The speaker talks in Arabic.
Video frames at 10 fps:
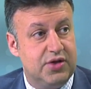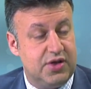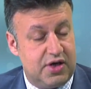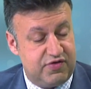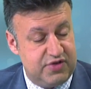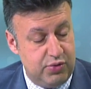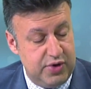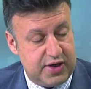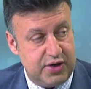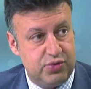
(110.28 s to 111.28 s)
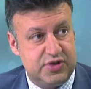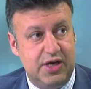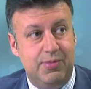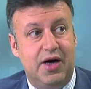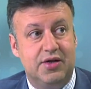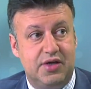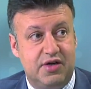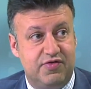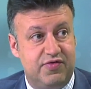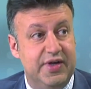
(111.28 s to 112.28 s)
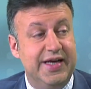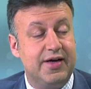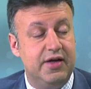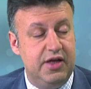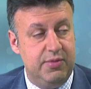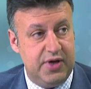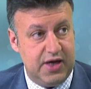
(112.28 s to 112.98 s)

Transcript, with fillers: طرف دولي كروسيا مع طرف إقليمي